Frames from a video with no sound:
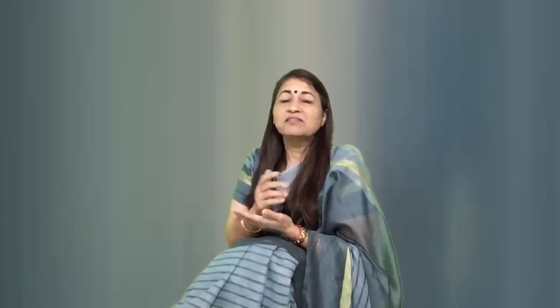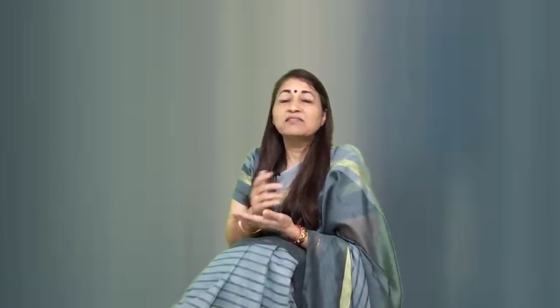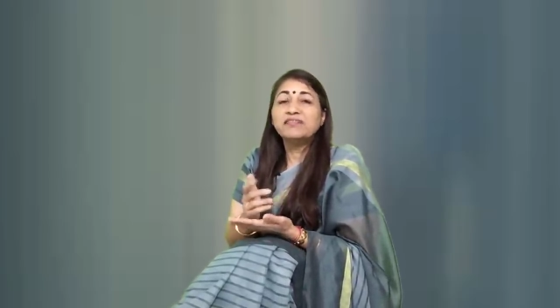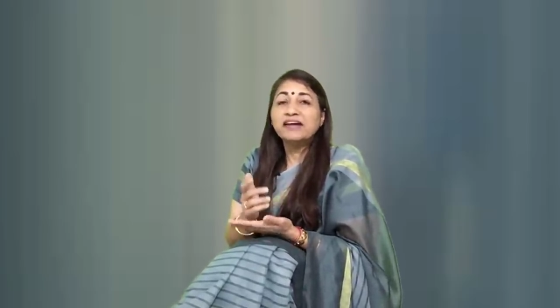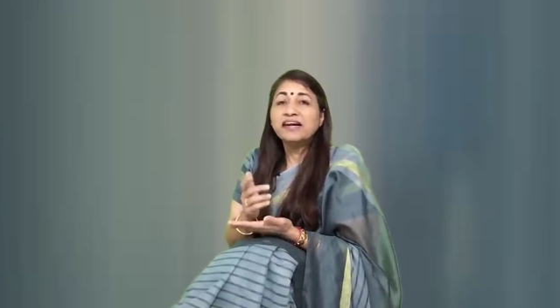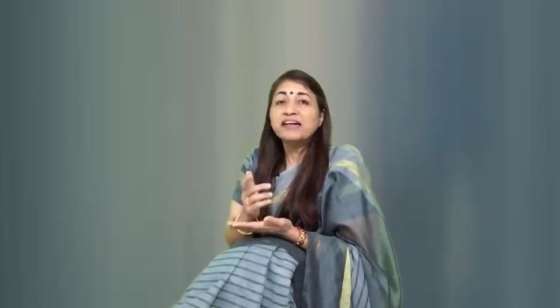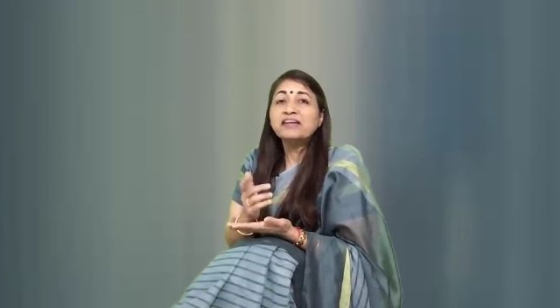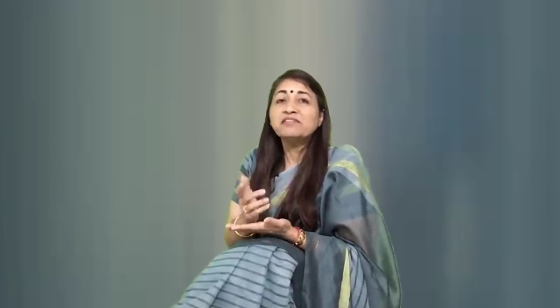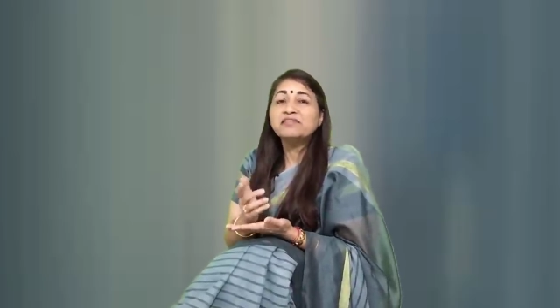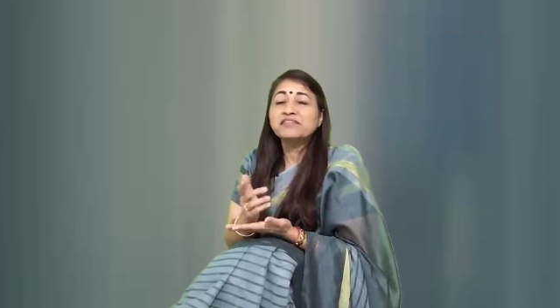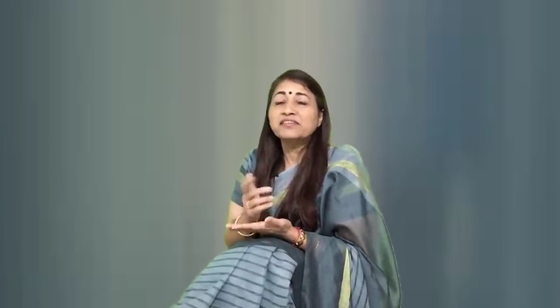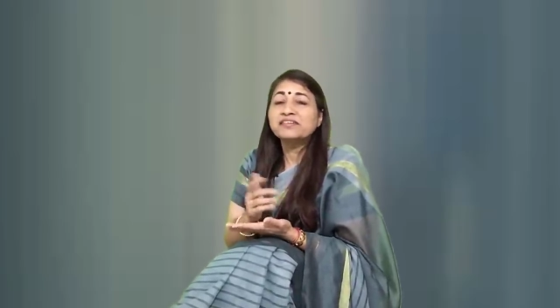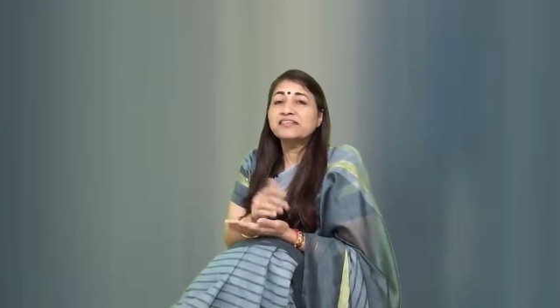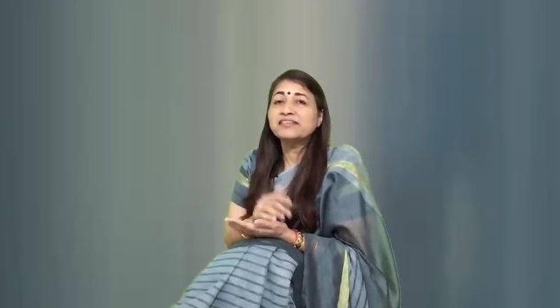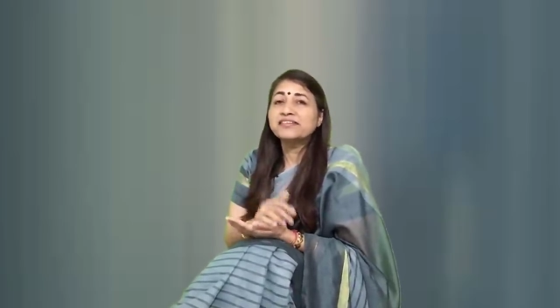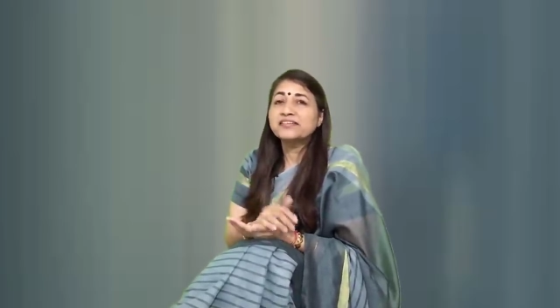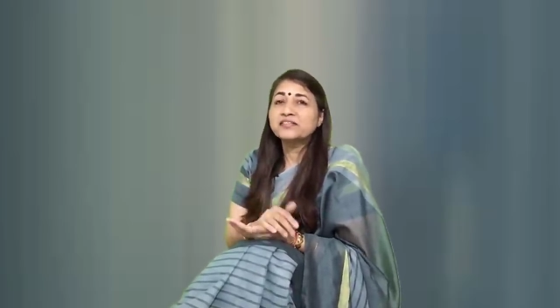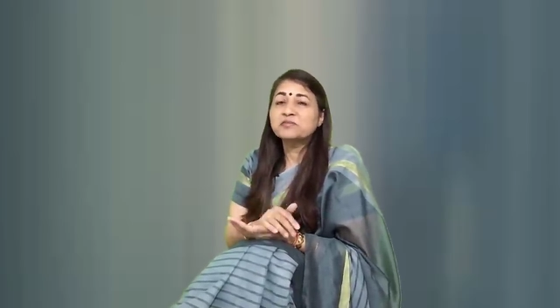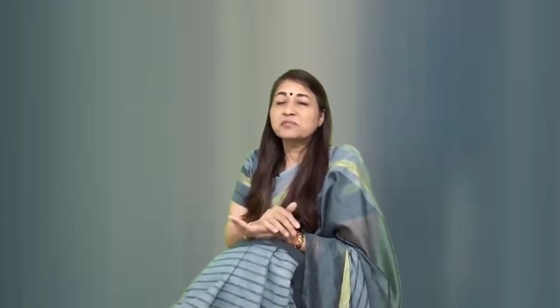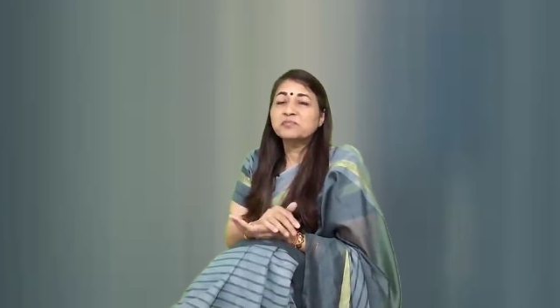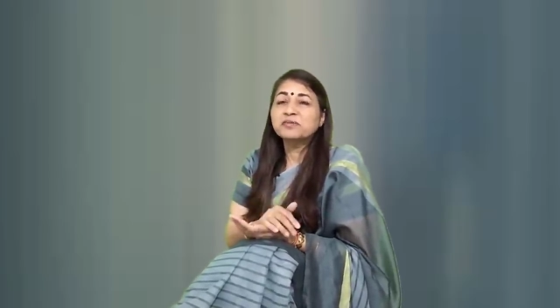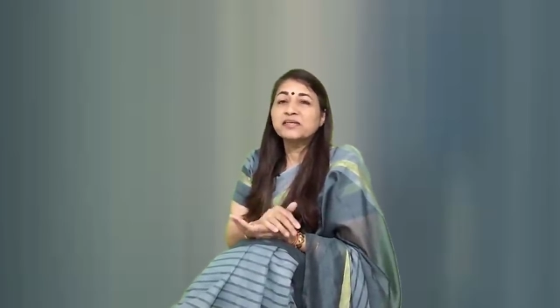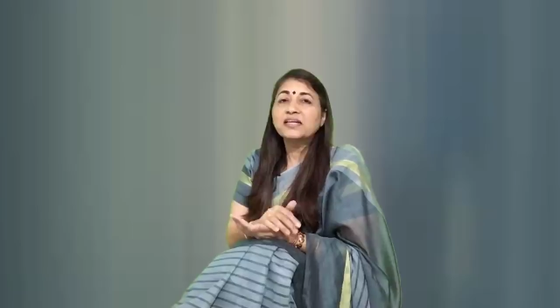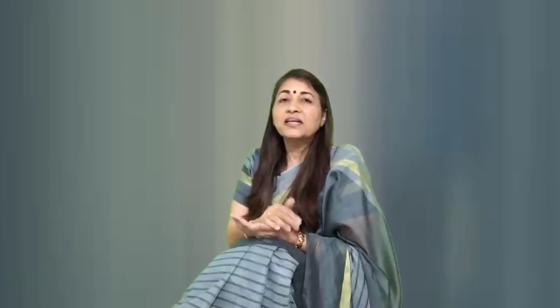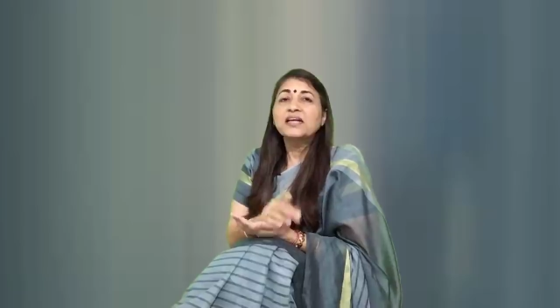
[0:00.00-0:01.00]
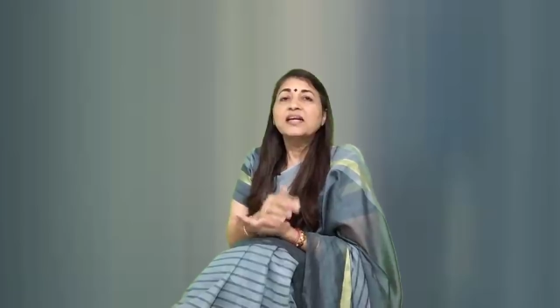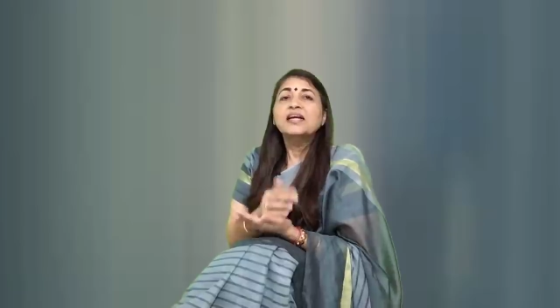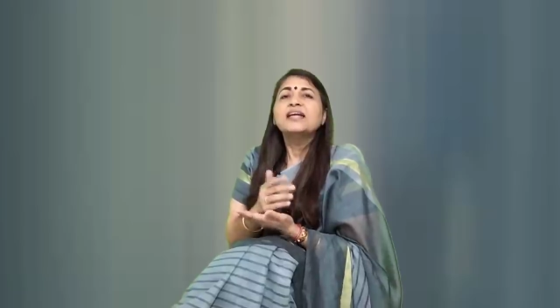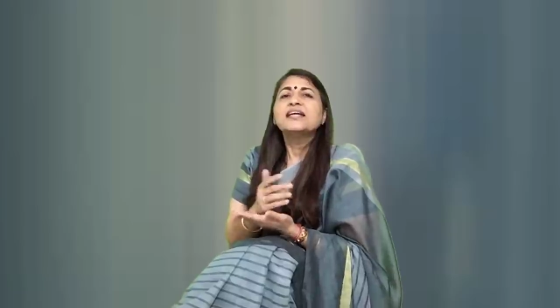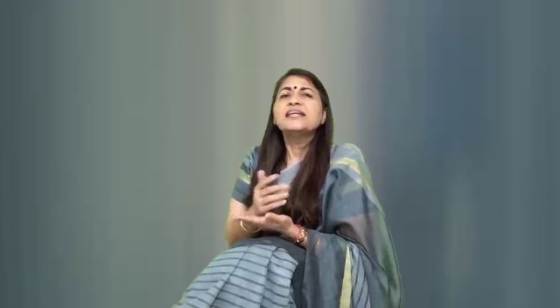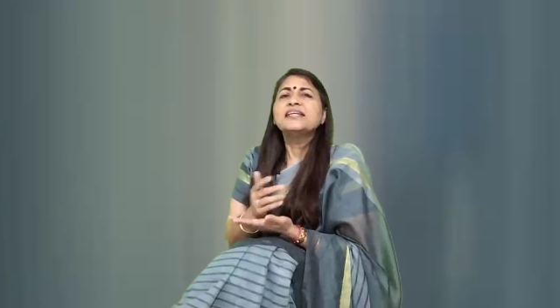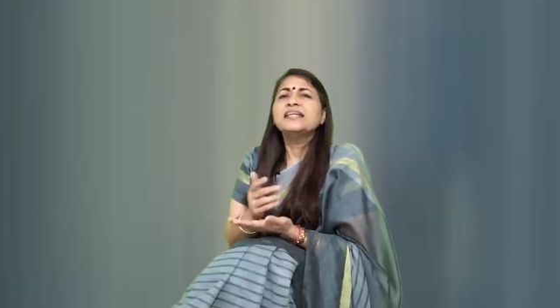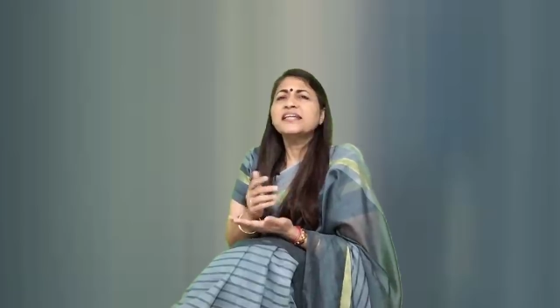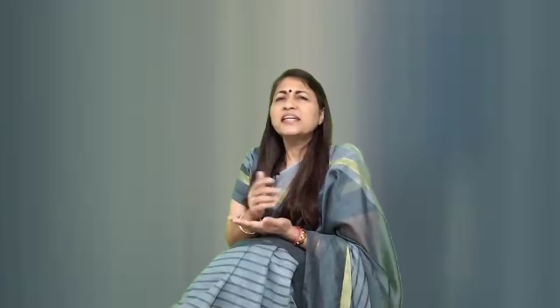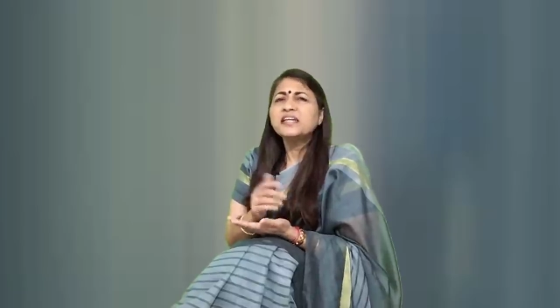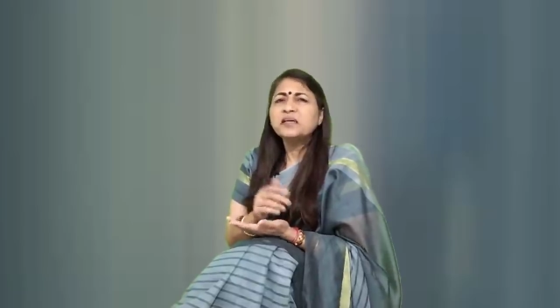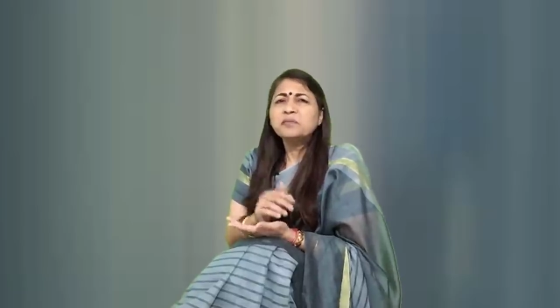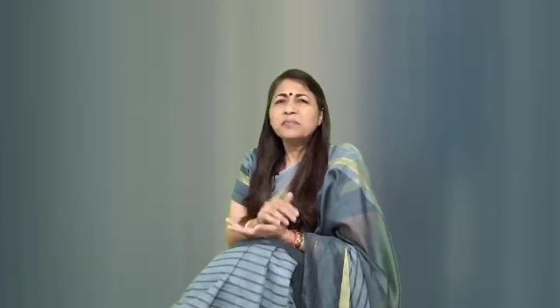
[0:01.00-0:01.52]
वाइफ की ड्रेस पे
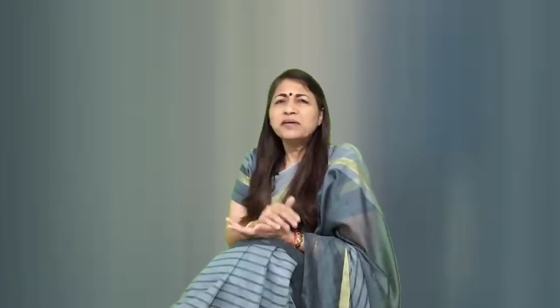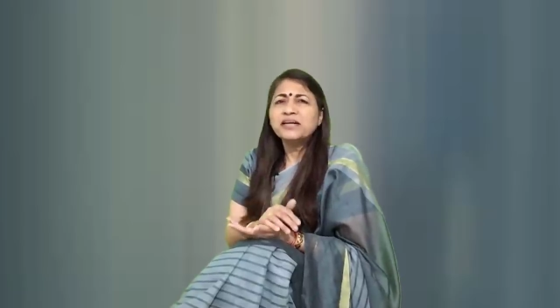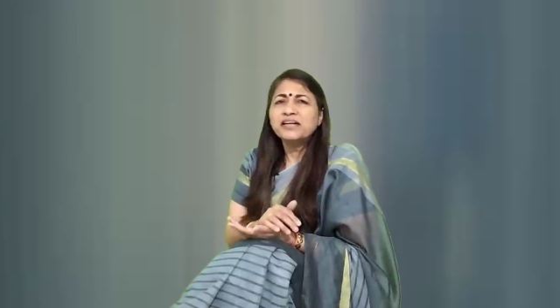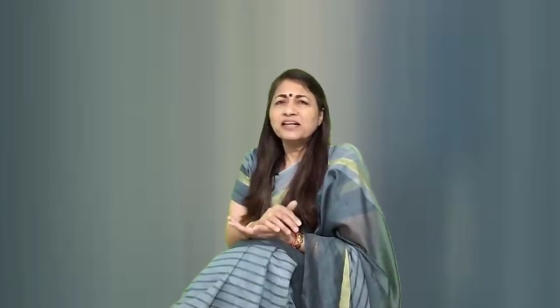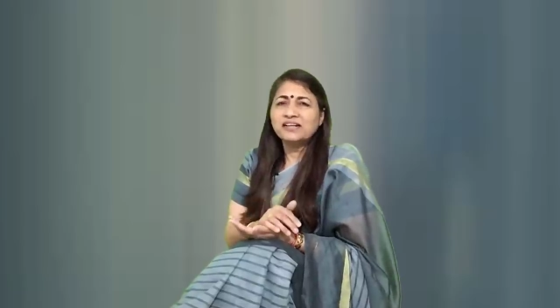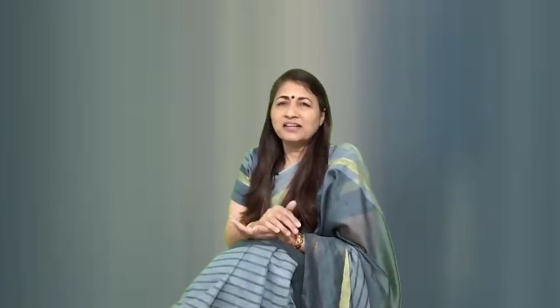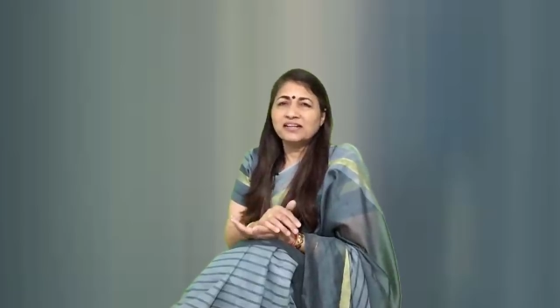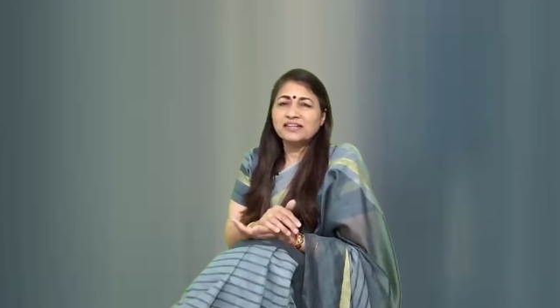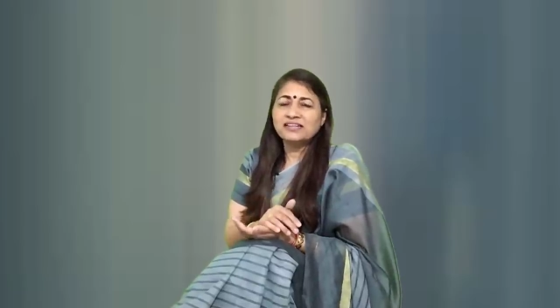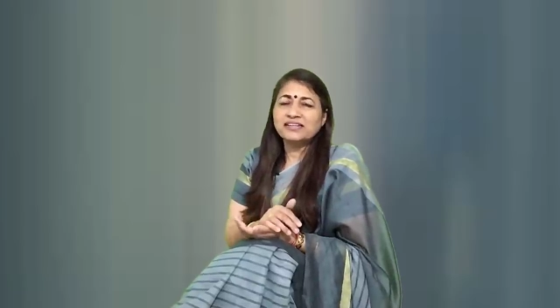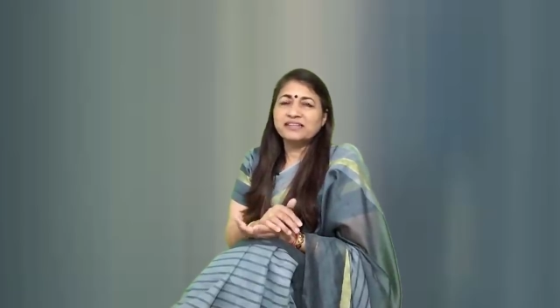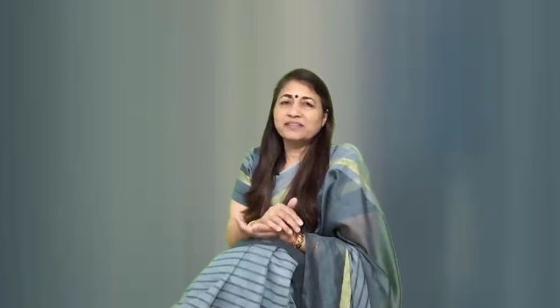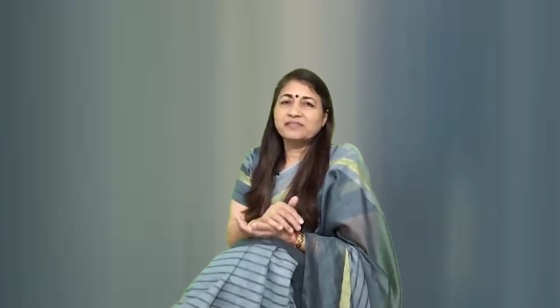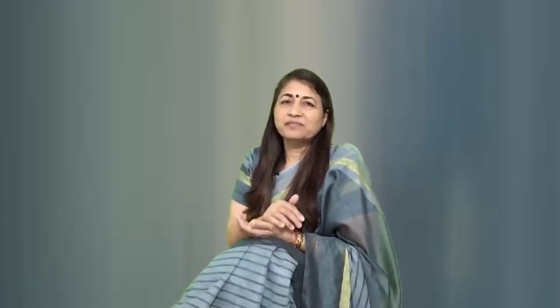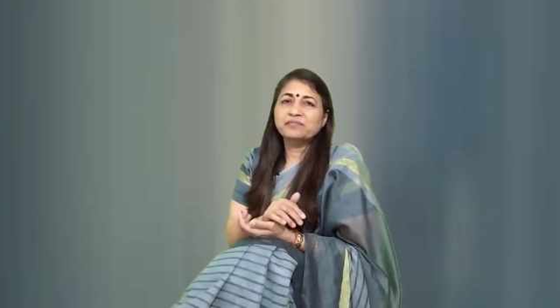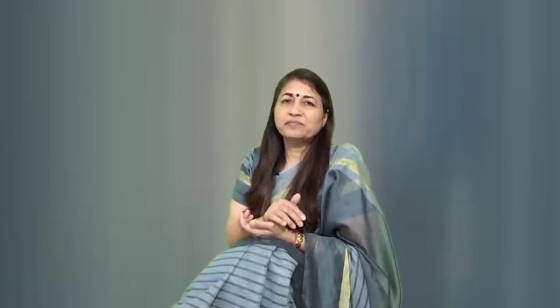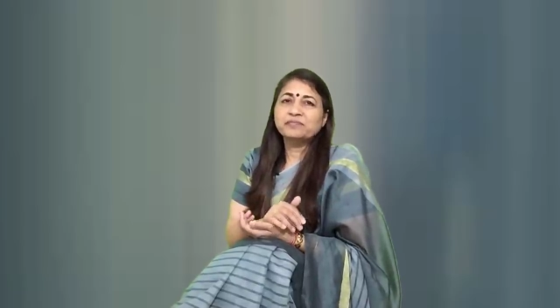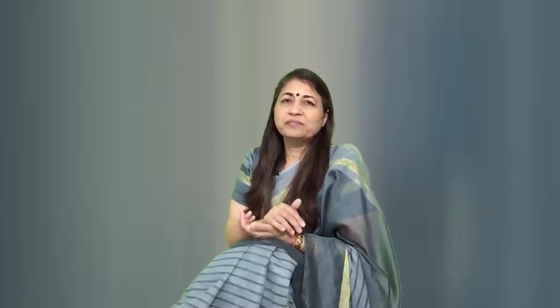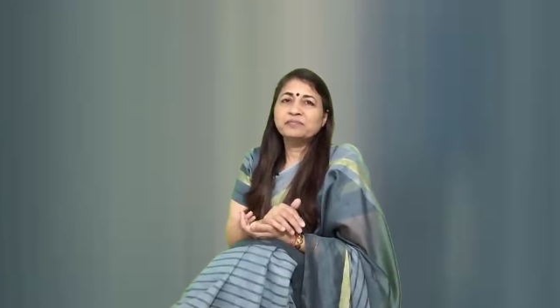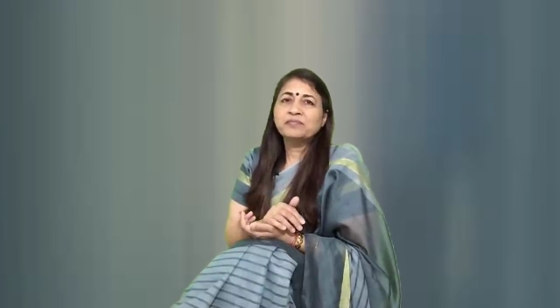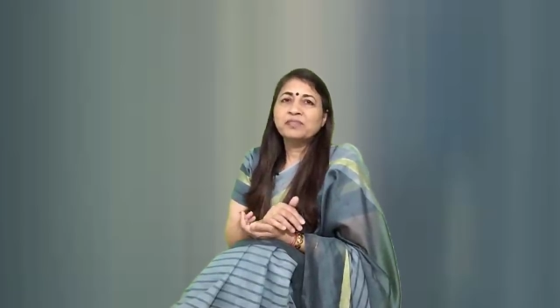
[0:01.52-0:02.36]
ये क्या पहन रखा है